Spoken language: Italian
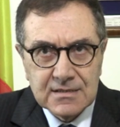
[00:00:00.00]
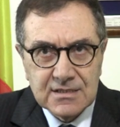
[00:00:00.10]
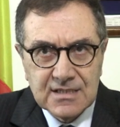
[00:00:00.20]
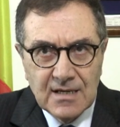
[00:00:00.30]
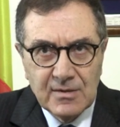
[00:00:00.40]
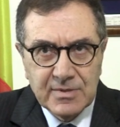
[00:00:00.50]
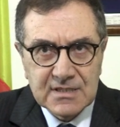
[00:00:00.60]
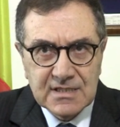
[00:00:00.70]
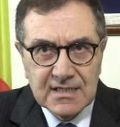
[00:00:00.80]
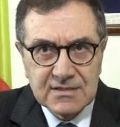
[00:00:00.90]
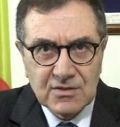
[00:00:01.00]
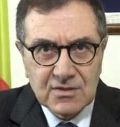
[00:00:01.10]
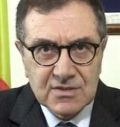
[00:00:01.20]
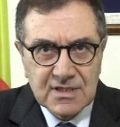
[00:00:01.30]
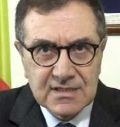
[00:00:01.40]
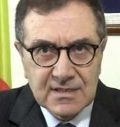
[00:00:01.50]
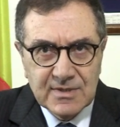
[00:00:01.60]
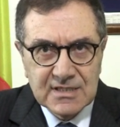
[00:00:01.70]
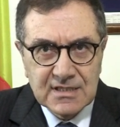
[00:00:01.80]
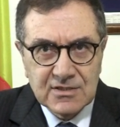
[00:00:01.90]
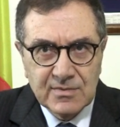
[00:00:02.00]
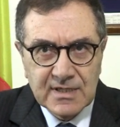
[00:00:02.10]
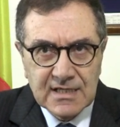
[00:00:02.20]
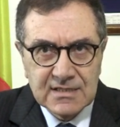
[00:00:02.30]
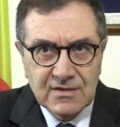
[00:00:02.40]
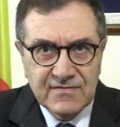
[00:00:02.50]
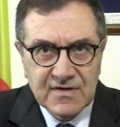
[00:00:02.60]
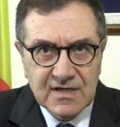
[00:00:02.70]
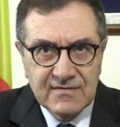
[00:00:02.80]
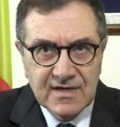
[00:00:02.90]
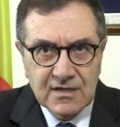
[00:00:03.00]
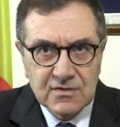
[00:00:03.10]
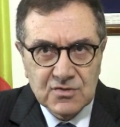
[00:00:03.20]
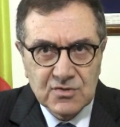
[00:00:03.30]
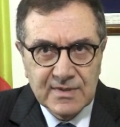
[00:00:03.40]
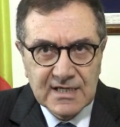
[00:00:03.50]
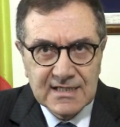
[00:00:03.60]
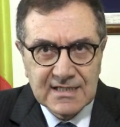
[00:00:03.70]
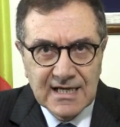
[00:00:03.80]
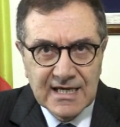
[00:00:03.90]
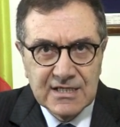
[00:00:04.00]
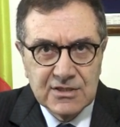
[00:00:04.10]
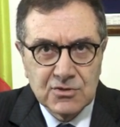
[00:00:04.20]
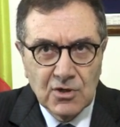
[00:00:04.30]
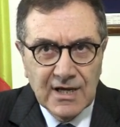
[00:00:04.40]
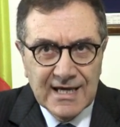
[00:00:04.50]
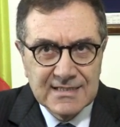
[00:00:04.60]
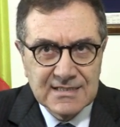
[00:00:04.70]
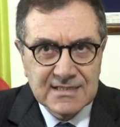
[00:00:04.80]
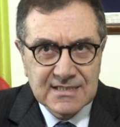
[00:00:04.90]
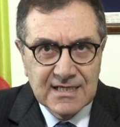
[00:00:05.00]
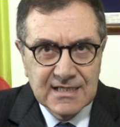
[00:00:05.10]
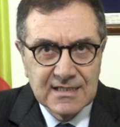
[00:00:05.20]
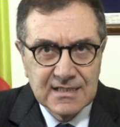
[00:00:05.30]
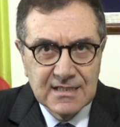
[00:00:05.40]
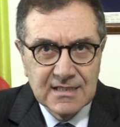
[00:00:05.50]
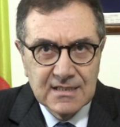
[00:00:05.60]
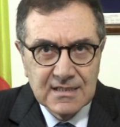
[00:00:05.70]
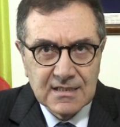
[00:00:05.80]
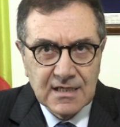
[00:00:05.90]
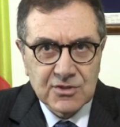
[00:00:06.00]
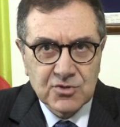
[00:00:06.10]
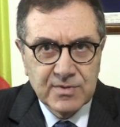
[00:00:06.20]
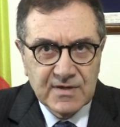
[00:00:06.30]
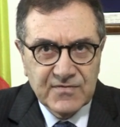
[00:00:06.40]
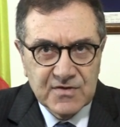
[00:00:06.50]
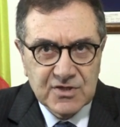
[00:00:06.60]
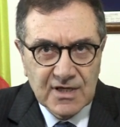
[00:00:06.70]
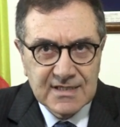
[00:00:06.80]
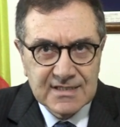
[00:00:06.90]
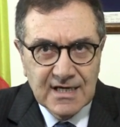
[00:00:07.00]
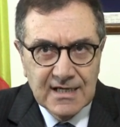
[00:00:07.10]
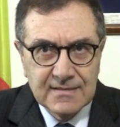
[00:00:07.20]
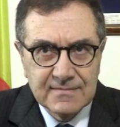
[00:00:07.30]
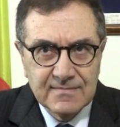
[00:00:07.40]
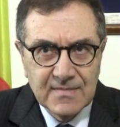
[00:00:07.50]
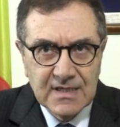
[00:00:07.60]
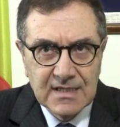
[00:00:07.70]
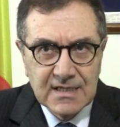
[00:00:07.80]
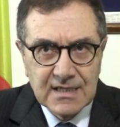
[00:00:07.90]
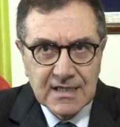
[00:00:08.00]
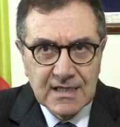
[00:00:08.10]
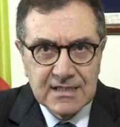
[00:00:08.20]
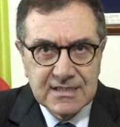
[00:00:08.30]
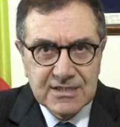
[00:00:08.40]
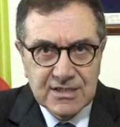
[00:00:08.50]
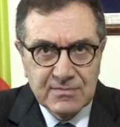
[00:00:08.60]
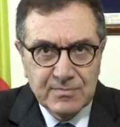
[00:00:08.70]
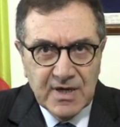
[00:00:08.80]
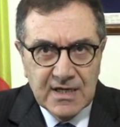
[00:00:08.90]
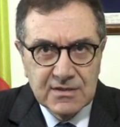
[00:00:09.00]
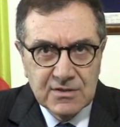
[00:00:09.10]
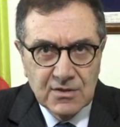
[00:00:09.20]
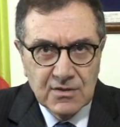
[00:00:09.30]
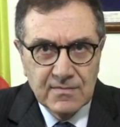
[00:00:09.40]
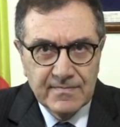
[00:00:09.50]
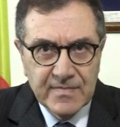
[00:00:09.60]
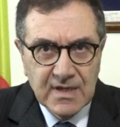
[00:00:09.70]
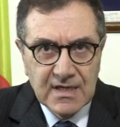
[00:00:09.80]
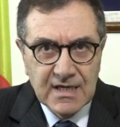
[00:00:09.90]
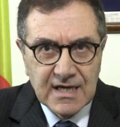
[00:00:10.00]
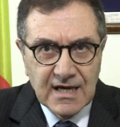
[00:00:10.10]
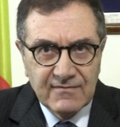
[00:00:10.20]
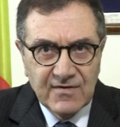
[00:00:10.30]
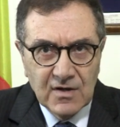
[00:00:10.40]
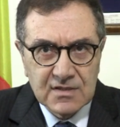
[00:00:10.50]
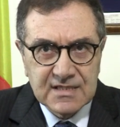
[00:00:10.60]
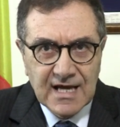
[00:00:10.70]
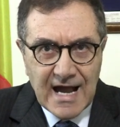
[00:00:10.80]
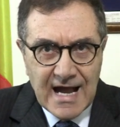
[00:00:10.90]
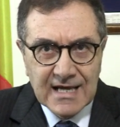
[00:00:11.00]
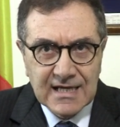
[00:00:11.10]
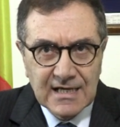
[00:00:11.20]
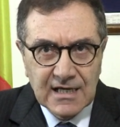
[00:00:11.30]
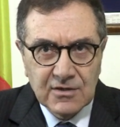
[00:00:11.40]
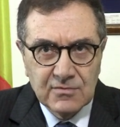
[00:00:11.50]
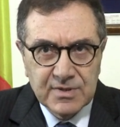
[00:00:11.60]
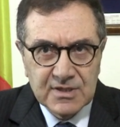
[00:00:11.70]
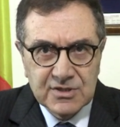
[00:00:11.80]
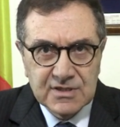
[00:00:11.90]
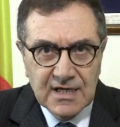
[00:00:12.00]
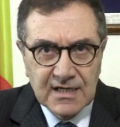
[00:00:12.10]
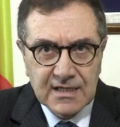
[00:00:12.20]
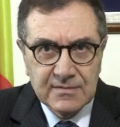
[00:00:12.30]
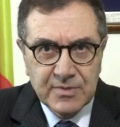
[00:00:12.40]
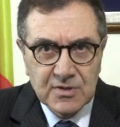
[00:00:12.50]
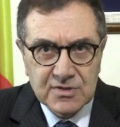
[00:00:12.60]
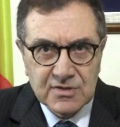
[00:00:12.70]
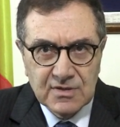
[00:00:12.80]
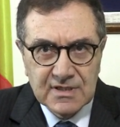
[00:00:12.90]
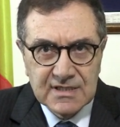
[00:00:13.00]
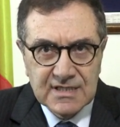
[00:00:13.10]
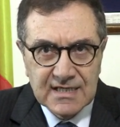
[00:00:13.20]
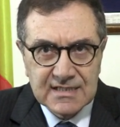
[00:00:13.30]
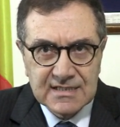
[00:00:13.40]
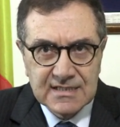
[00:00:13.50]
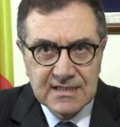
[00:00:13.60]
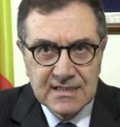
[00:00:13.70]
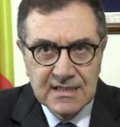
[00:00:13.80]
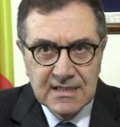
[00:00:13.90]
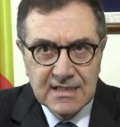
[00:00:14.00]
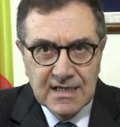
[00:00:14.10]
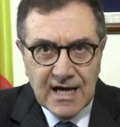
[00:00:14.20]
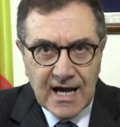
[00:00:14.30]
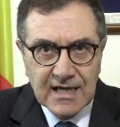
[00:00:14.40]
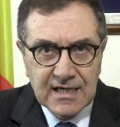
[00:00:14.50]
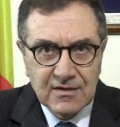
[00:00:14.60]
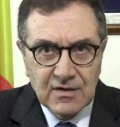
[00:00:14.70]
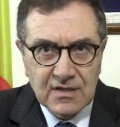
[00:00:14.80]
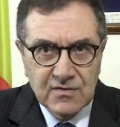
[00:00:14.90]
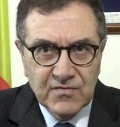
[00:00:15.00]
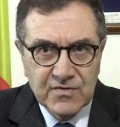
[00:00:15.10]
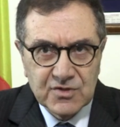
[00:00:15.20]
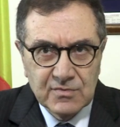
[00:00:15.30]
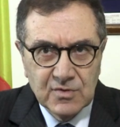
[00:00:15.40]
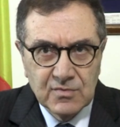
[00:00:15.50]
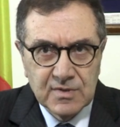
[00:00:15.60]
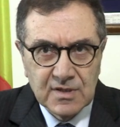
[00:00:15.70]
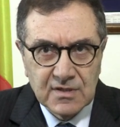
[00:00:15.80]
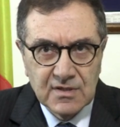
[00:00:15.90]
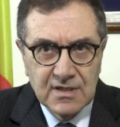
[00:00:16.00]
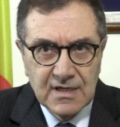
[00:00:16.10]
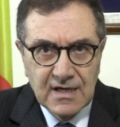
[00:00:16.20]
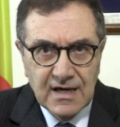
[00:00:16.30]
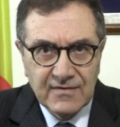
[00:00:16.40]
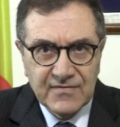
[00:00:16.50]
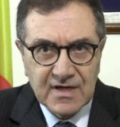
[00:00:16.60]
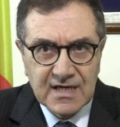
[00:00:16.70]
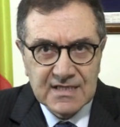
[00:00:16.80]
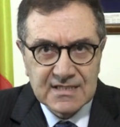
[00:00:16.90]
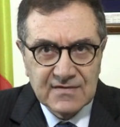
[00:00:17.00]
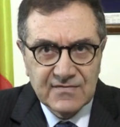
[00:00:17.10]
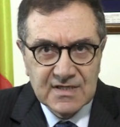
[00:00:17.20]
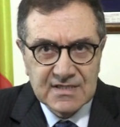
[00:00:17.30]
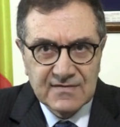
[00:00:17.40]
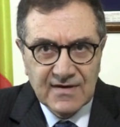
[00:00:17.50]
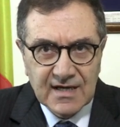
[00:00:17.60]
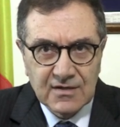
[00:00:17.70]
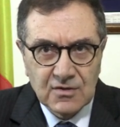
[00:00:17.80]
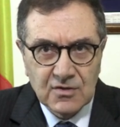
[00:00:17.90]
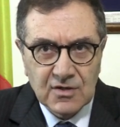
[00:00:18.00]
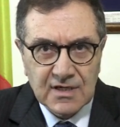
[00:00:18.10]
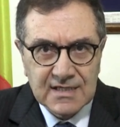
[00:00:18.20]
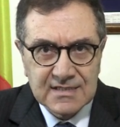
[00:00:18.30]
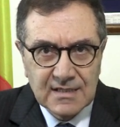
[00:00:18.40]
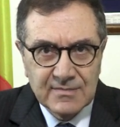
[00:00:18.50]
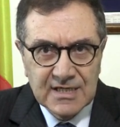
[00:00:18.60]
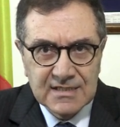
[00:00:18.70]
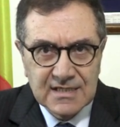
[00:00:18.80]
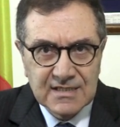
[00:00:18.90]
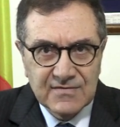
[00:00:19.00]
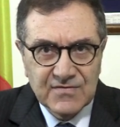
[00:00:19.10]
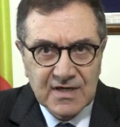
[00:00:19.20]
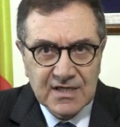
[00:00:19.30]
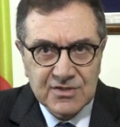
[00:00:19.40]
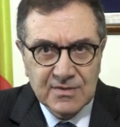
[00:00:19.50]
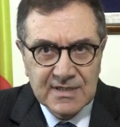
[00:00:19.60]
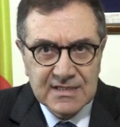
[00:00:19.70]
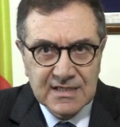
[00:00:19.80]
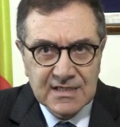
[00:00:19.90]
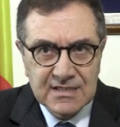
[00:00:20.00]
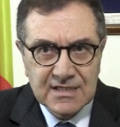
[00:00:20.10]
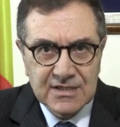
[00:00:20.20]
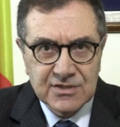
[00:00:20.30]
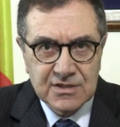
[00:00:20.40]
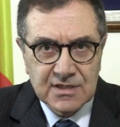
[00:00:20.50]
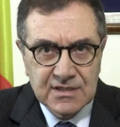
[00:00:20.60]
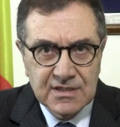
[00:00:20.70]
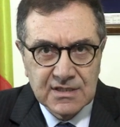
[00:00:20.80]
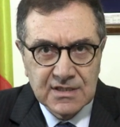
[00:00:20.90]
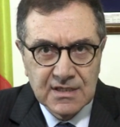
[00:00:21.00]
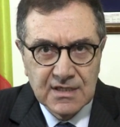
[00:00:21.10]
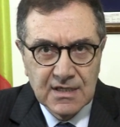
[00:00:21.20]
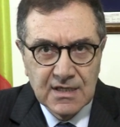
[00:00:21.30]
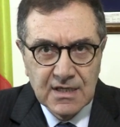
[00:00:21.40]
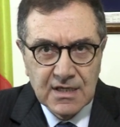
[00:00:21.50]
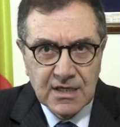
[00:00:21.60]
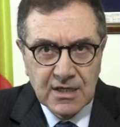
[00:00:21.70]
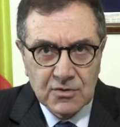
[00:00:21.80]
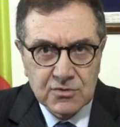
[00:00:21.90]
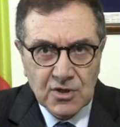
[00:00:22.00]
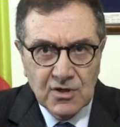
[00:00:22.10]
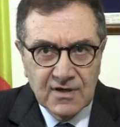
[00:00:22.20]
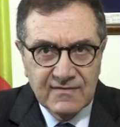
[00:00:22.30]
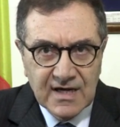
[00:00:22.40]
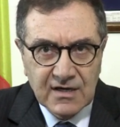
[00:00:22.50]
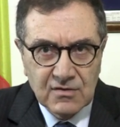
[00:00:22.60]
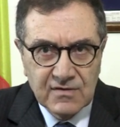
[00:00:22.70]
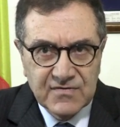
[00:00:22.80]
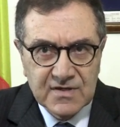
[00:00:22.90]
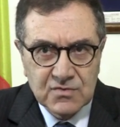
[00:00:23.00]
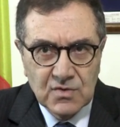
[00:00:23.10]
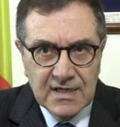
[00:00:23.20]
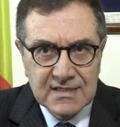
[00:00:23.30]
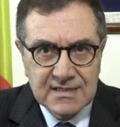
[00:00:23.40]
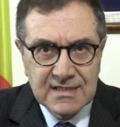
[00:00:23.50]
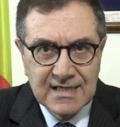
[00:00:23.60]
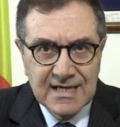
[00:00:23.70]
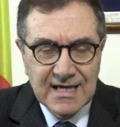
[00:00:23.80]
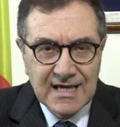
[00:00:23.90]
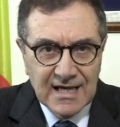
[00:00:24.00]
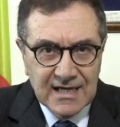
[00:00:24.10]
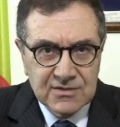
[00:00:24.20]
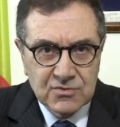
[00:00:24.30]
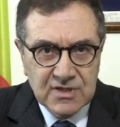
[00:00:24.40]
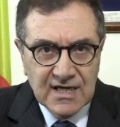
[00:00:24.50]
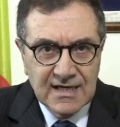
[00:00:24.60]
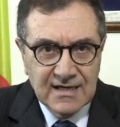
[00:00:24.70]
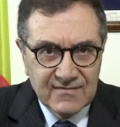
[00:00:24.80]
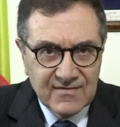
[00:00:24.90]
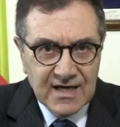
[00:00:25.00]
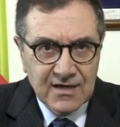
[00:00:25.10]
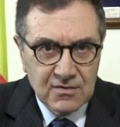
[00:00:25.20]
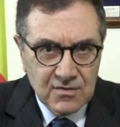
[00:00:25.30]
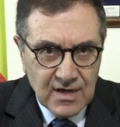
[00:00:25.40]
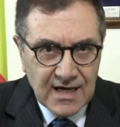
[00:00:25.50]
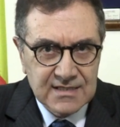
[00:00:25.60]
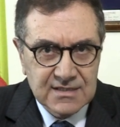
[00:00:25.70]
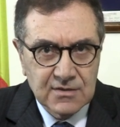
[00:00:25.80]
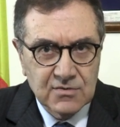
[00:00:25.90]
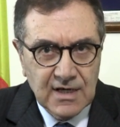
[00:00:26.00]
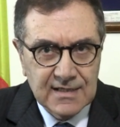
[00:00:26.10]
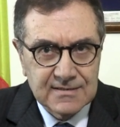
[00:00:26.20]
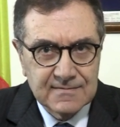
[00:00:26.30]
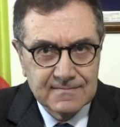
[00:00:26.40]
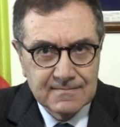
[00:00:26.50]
Ci stiamo pertanto costantemente adoperando affinché vengano superate le indolenze, la superficialità, il disimpegno e a volte anche la complicità che possono annidarsi anche in qualche ufficio pubblico, affinché i servizi vengano correttamente ed efficacemente resi ai cittadini, i controlli vengano effettuati e le tutele vengano assicurate.